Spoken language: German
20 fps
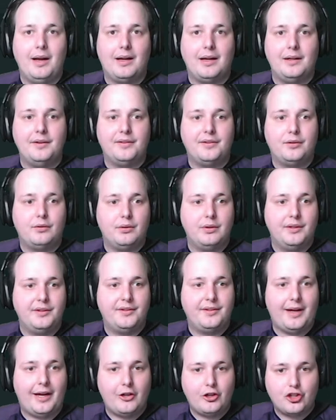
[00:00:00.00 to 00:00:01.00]
ganz
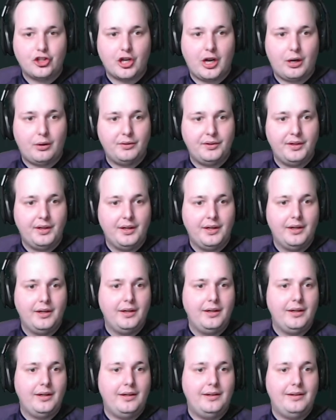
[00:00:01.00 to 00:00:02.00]
kurz anschauen,
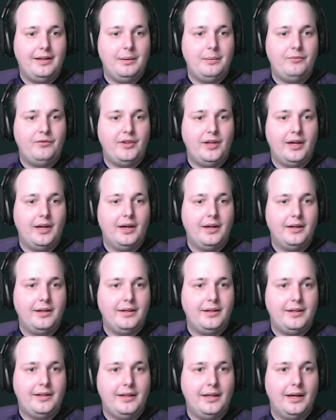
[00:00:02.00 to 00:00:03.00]
indem wir
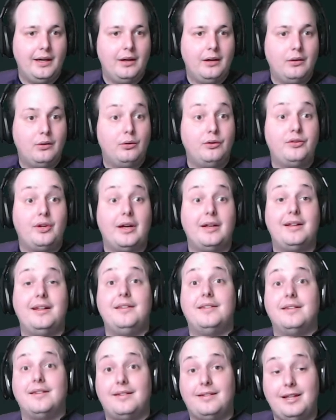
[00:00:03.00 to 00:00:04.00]
hier unter den
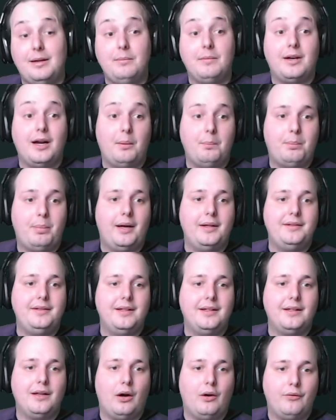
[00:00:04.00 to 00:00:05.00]

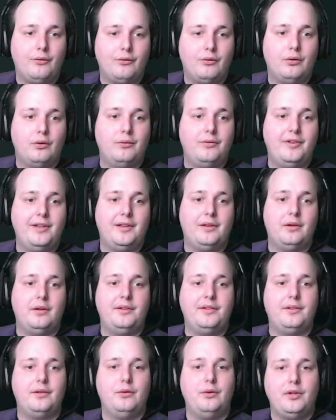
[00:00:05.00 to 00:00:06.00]
Systemkampagnen auf
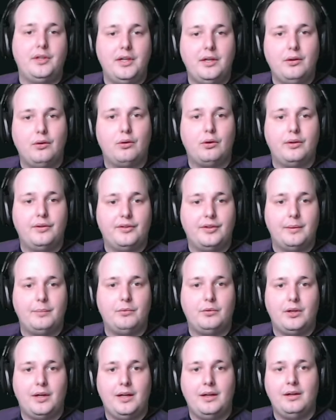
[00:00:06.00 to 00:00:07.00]
Covid-19
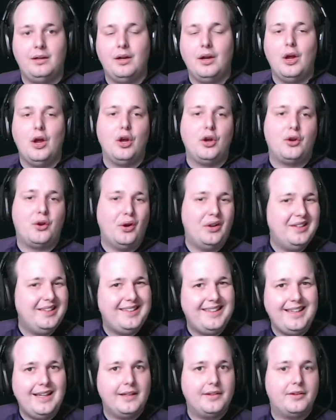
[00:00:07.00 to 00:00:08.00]
Hygienekonzept gehen, können
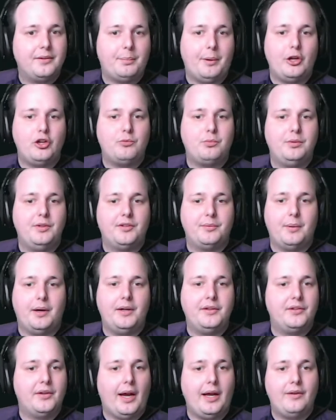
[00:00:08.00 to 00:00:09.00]
die jetzt
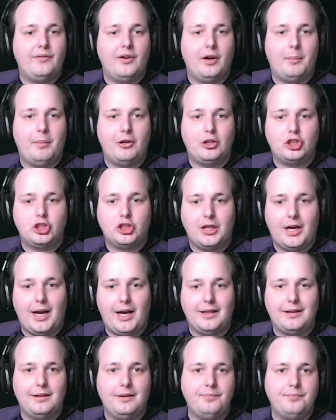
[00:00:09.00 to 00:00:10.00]
beispielsweise einfach mal
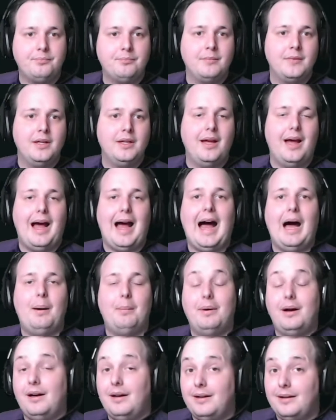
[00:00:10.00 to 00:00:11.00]
starten,
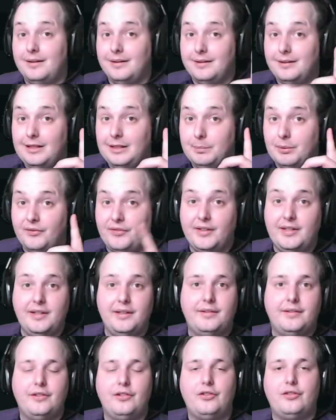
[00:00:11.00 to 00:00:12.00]
aber die
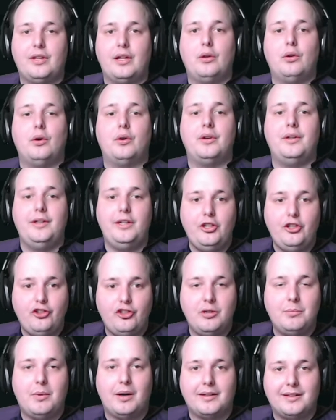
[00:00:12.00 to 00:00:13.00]
befindet sich dann noch nicht
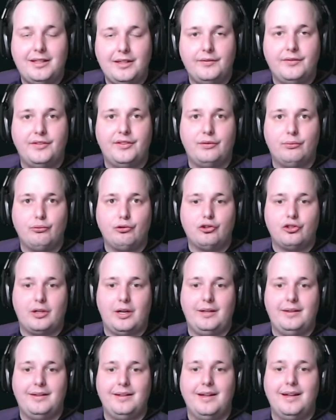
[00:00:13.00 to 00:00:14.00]
im aktiven
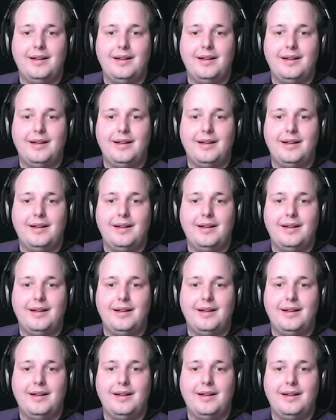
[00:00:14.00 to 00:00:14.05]
Zustand,